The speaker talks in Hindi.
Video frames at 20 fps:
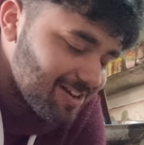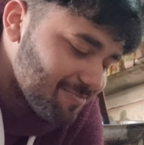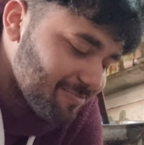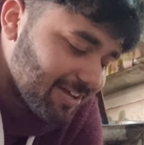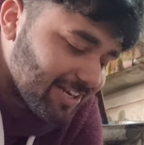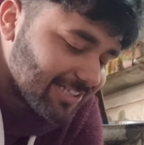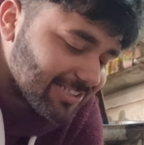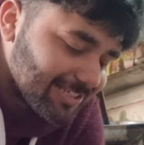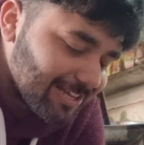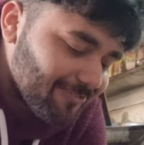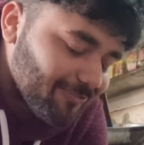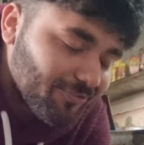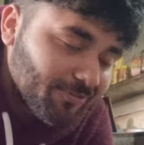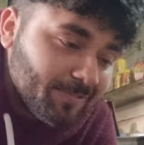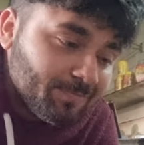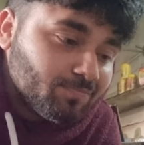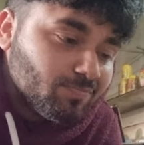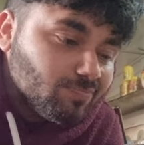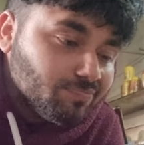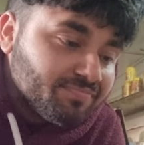हमारा
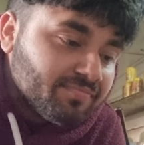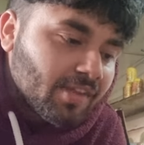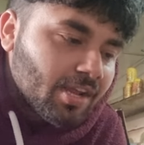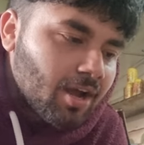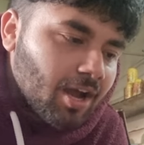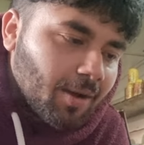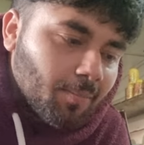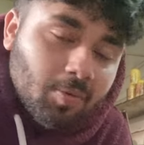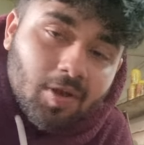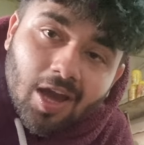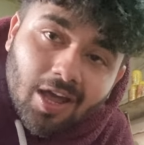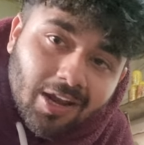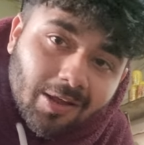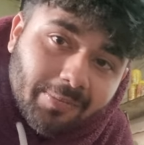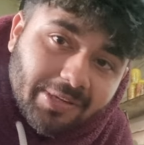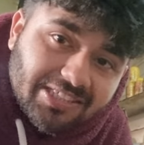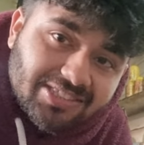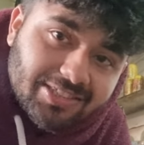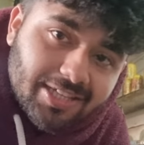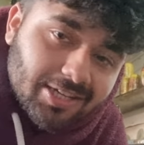शेफ़ हम खाना
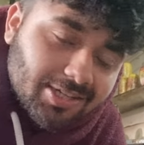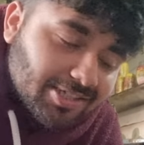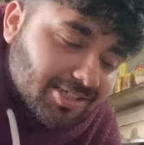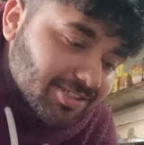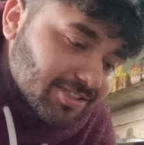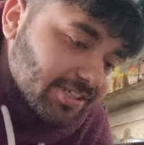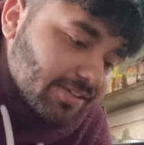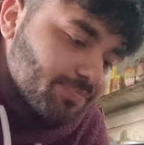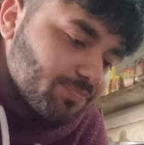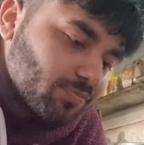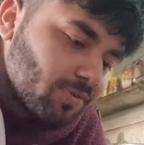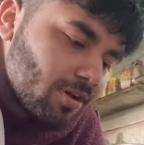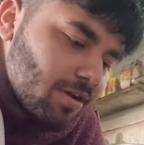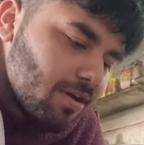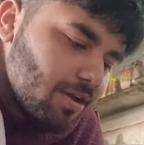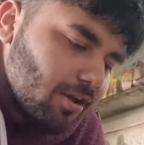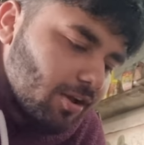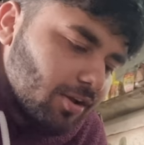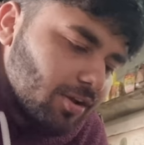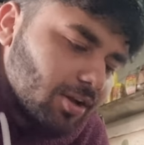भेजते हैं घर से
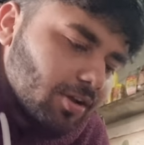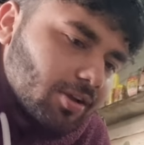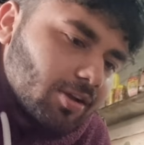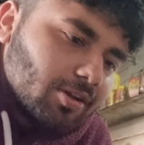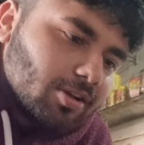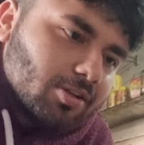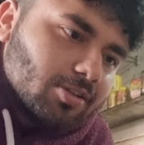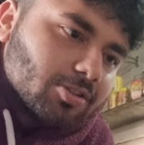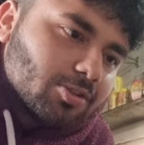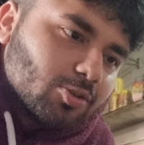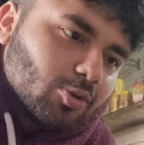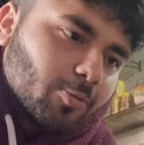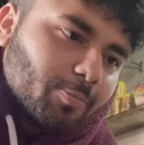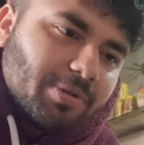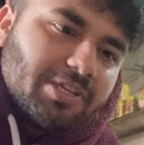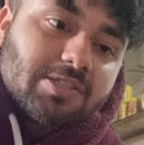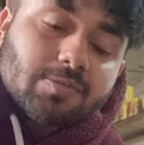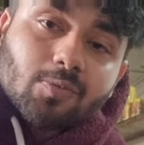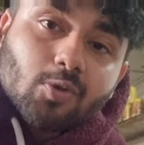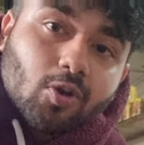तो
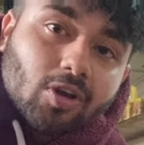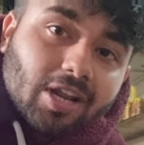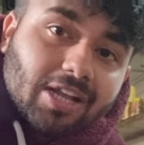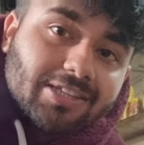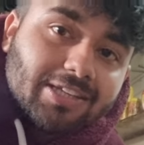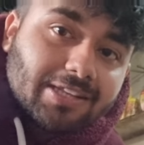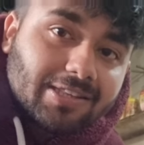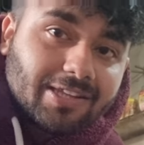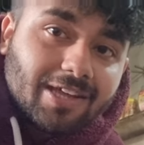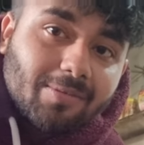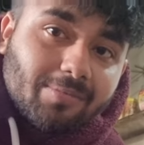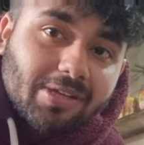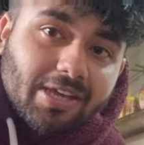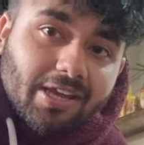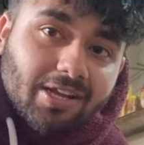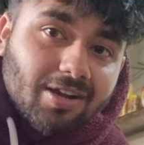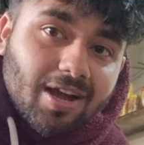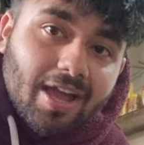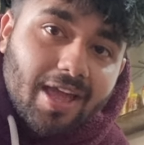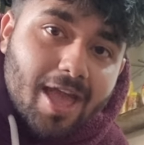बीच में ऑर्डर आ जाते हैं अभी
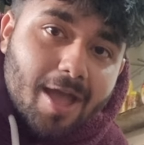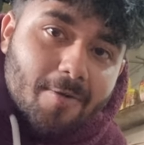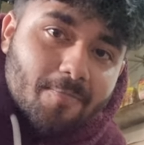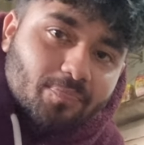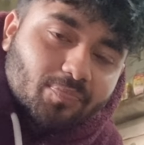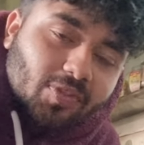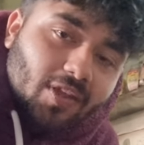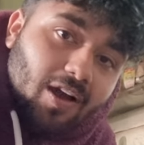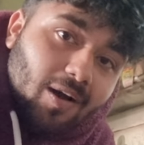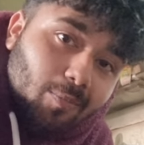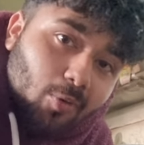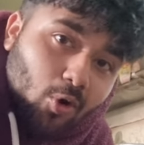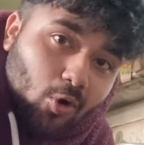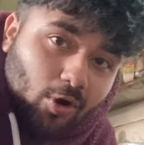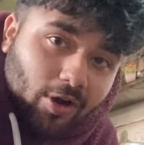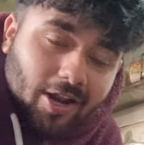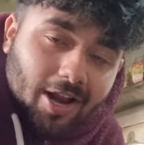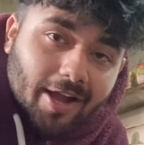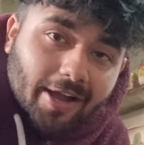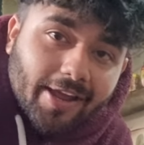एक खाया अब
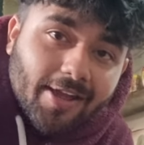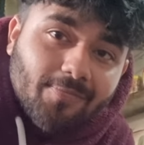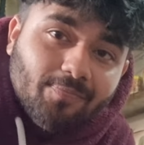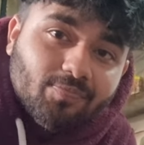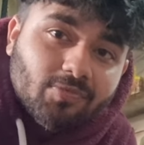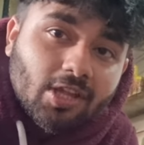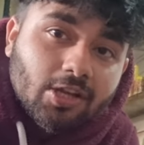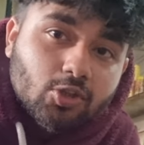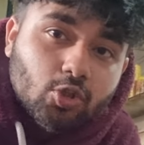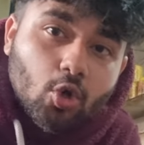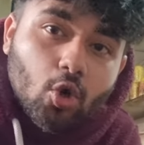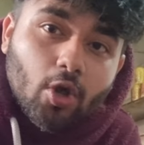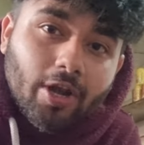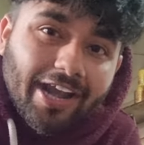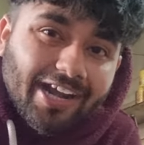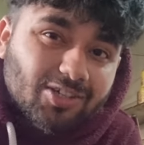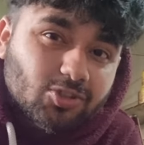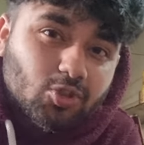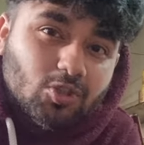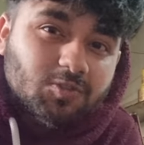ऑर्डर आ गया तो
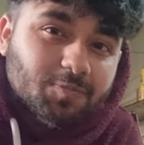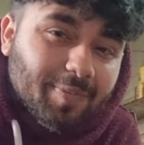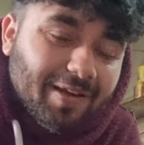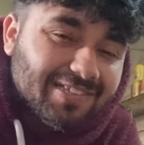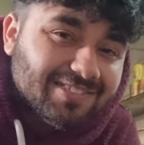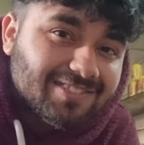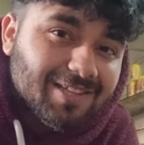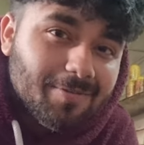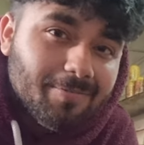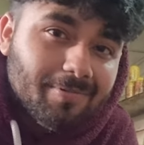रेड सॉस पास्ता